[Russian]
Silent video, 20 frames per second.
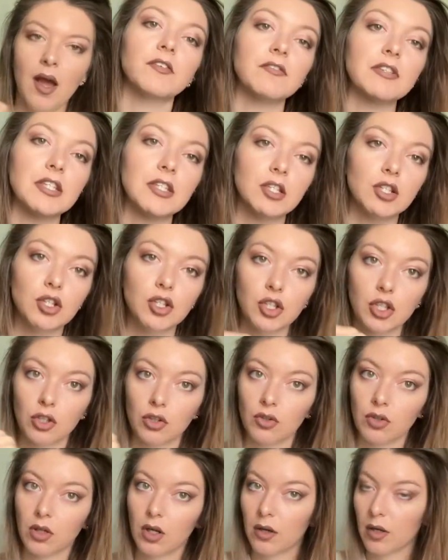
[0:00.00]
Все ниточки
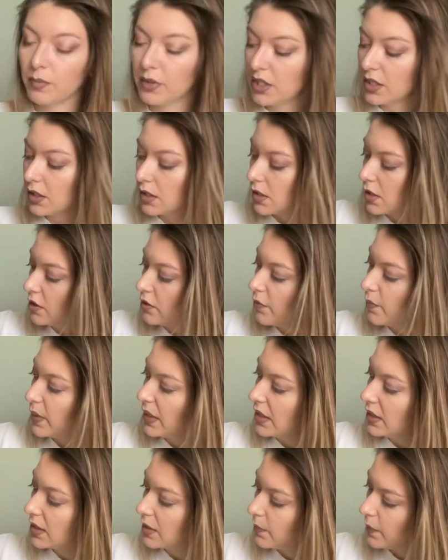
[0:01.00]
только обрезать, и в
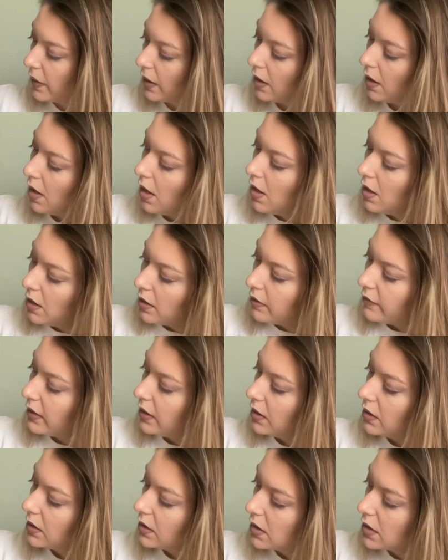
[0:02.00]
принципе
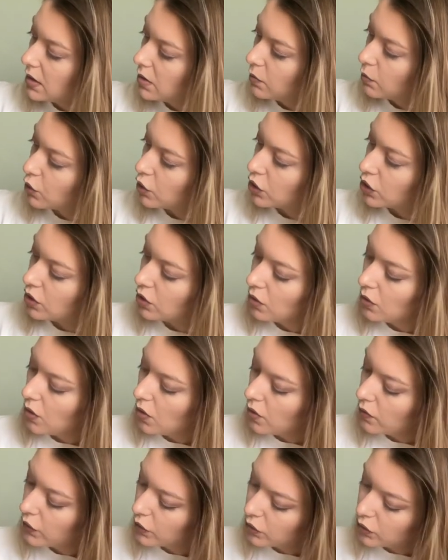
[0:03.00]
Наверное, носить можно,
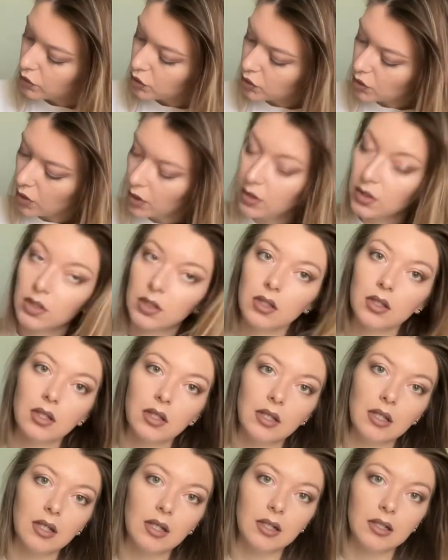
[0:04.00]
но вот то, что они не
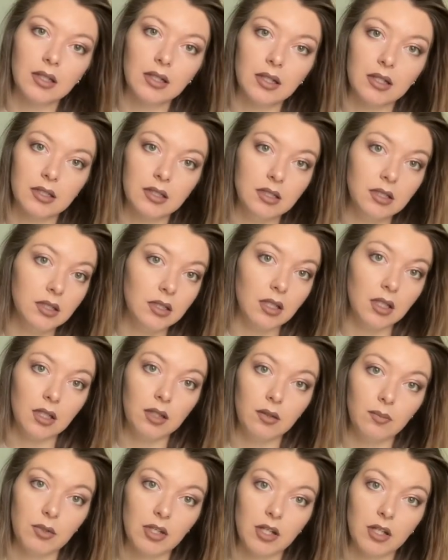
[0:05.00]
такие, как на картинке,
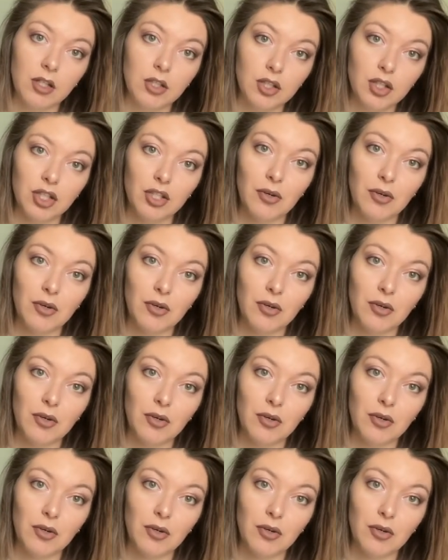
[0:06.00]
это меня, конечно,